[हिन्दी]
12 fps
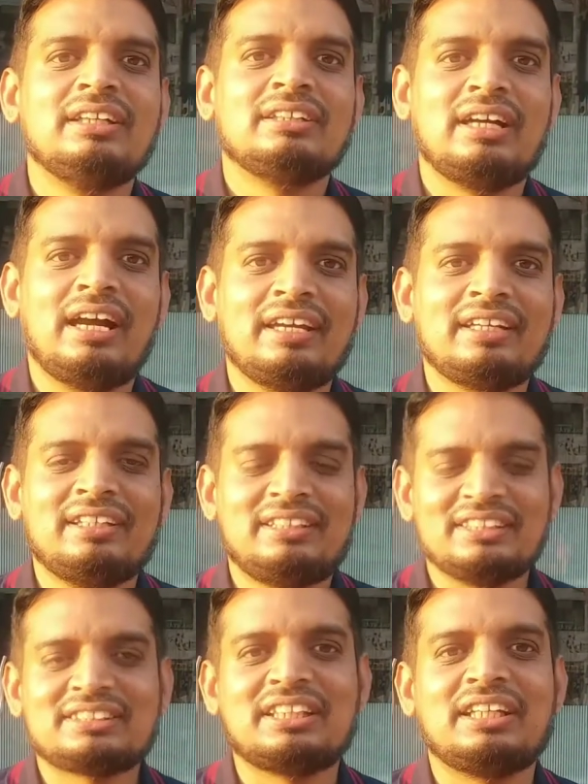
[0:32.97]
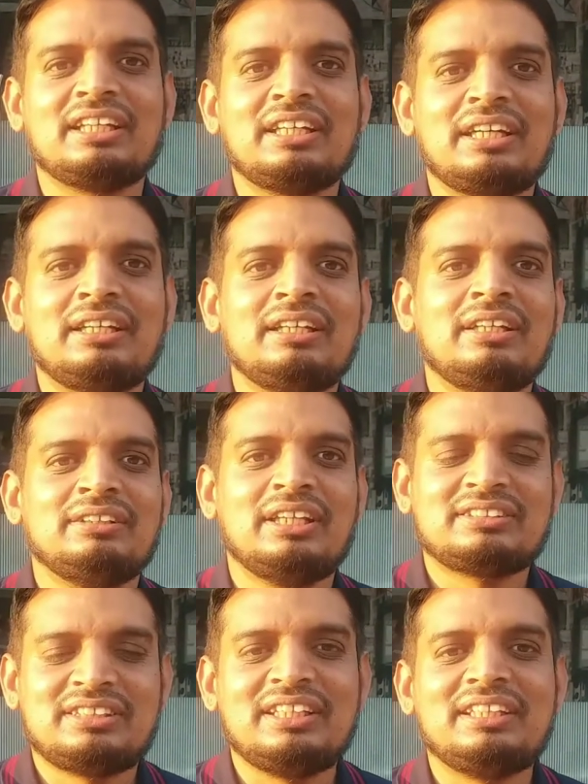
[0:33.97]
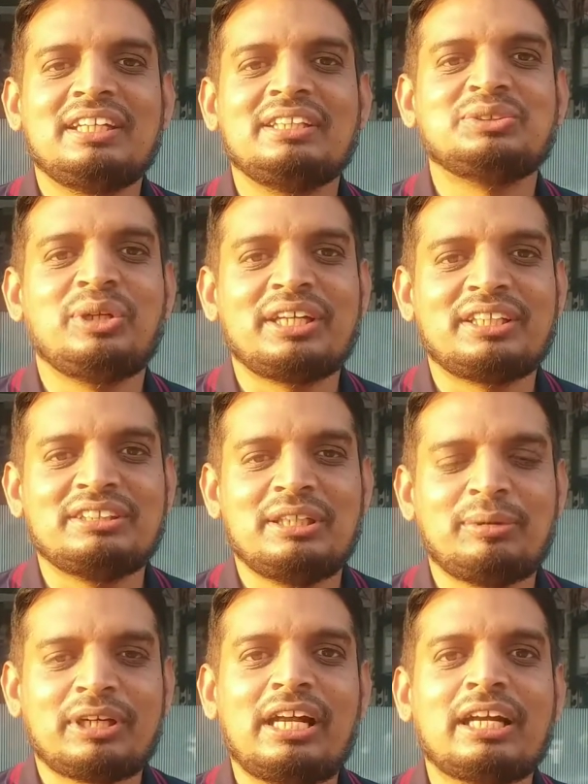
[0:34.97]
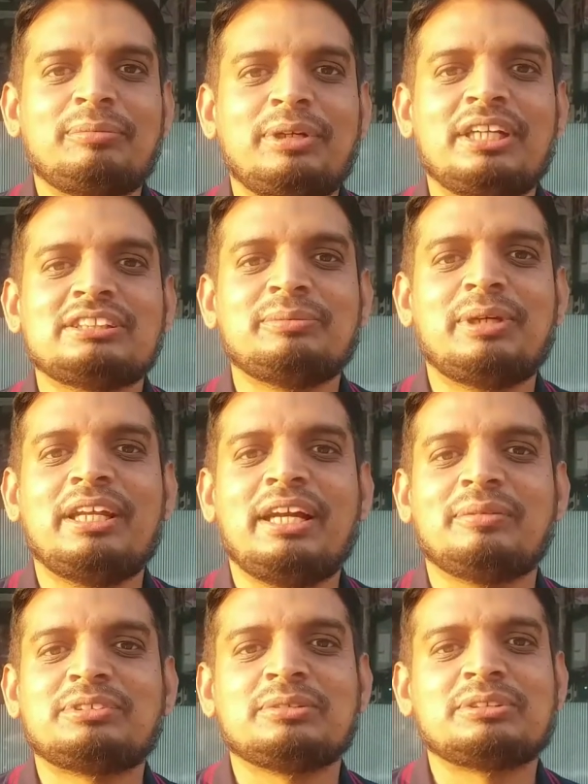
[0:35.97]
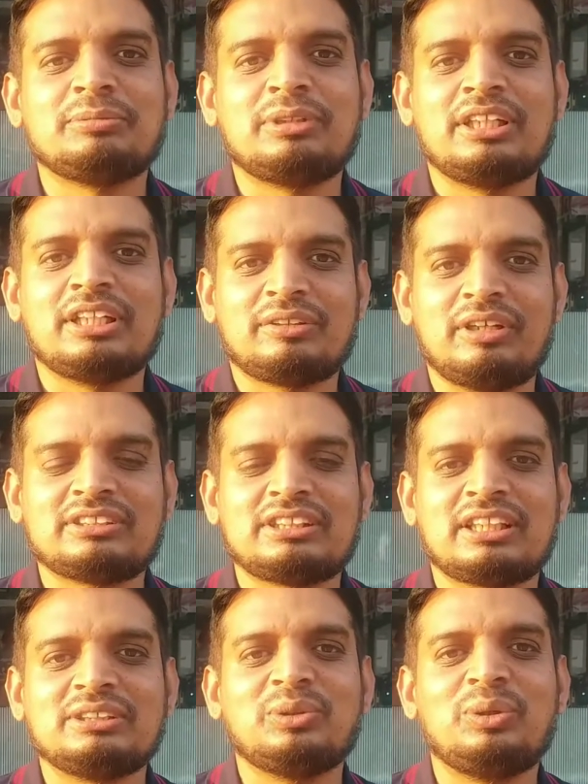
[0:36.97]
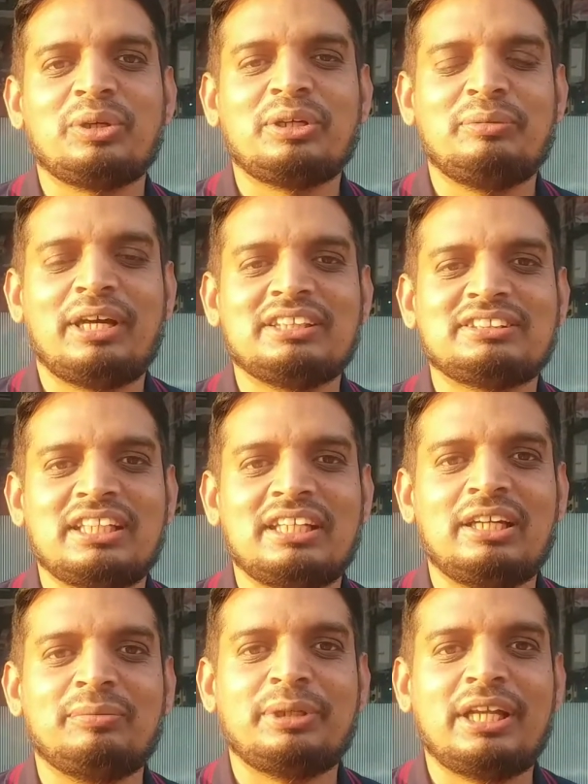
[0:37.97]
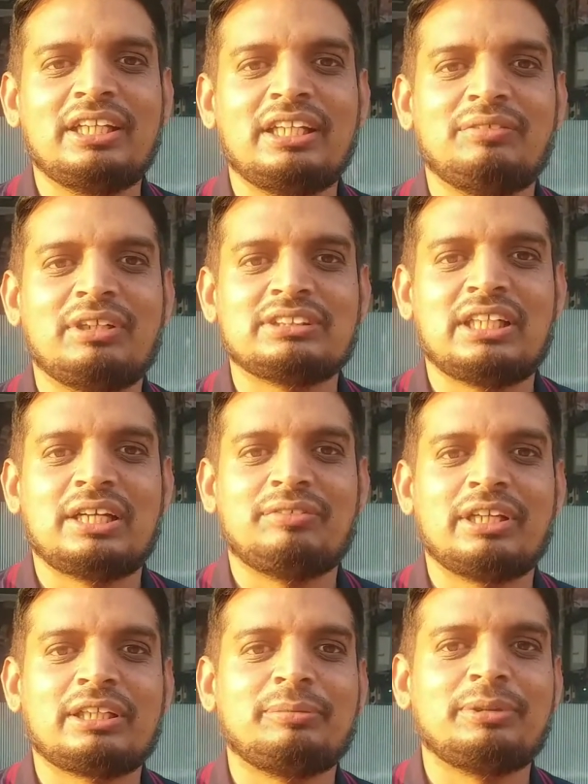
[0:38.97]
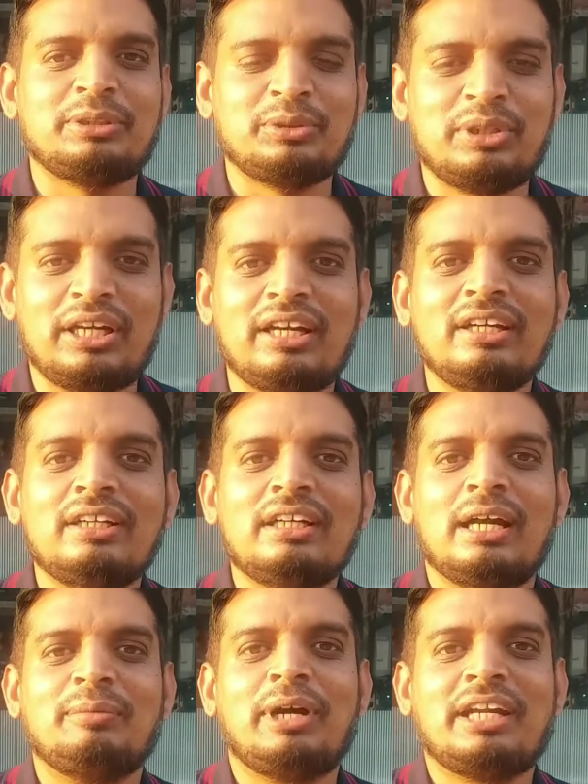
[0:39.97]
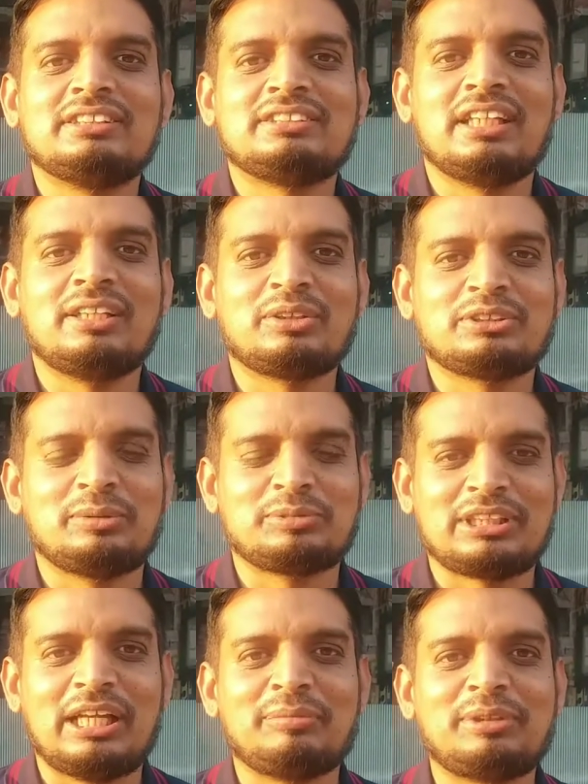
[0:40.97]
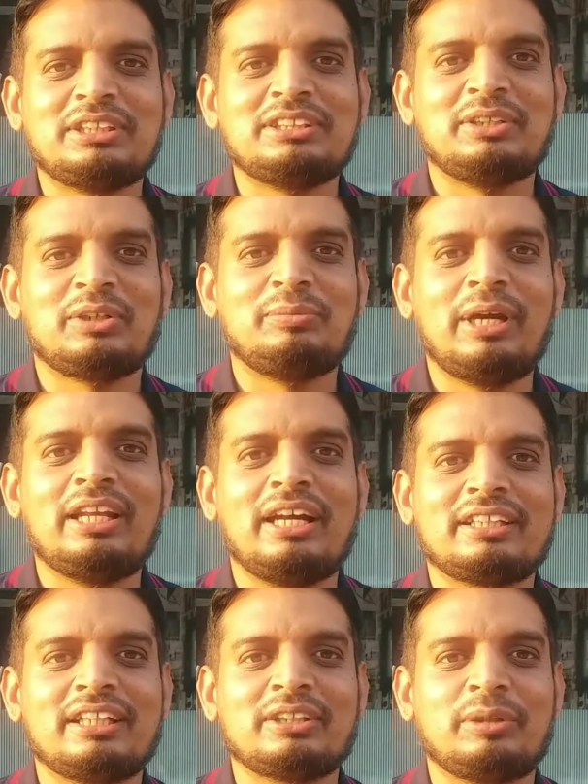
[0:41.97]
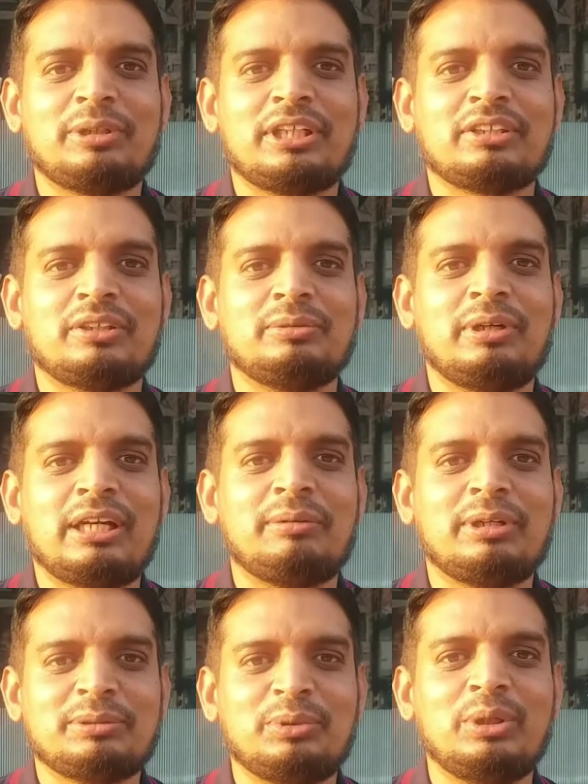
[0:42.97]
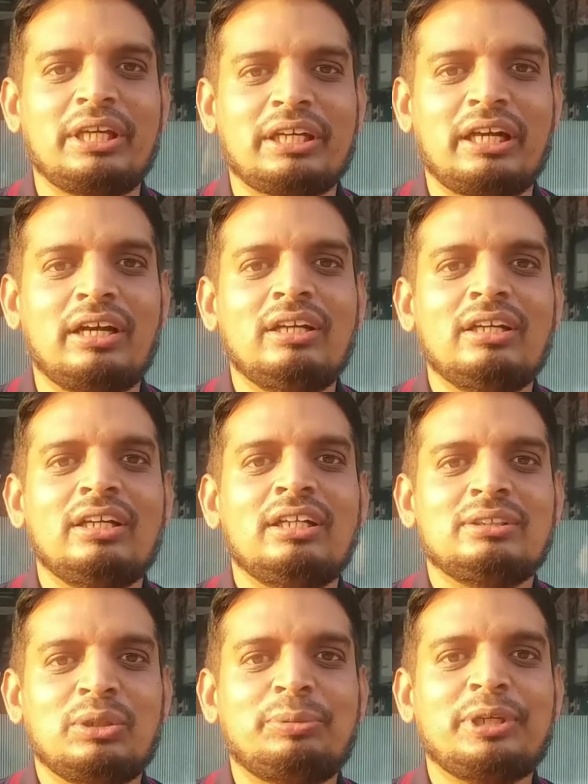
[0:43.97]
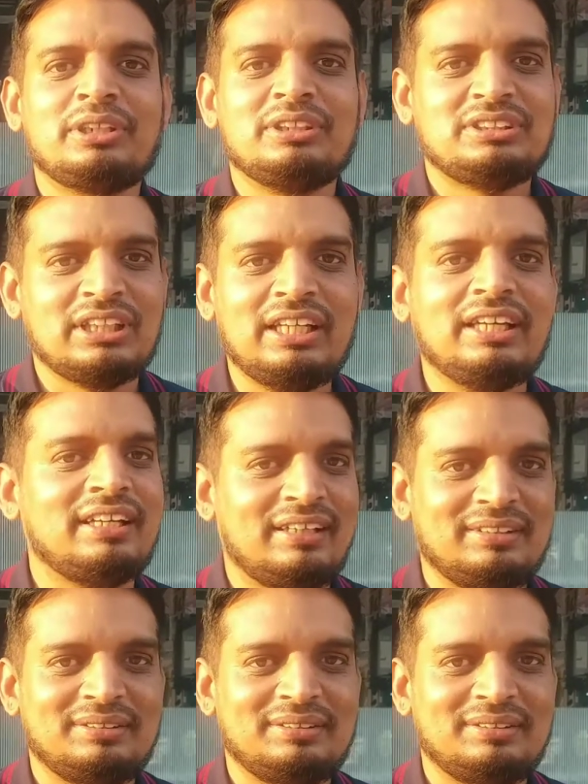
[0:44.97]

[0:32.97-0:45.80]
खाएंगे टेस्ट करेंगे देखते रहिए इंजॉय कीजिए मगर आगे बढ़ने से पहले आप सबसे मेरी रिक्वेस्ट है कि जो लोग हमारे चैनल बिरयानी लवर्स आर वाई के पर न्यू हैं हमारे इस चैनल को सब्सक्राइब कीजिए और बेल आइकन के बटन को दबाना मत भूलिएगा तो फिर चले ना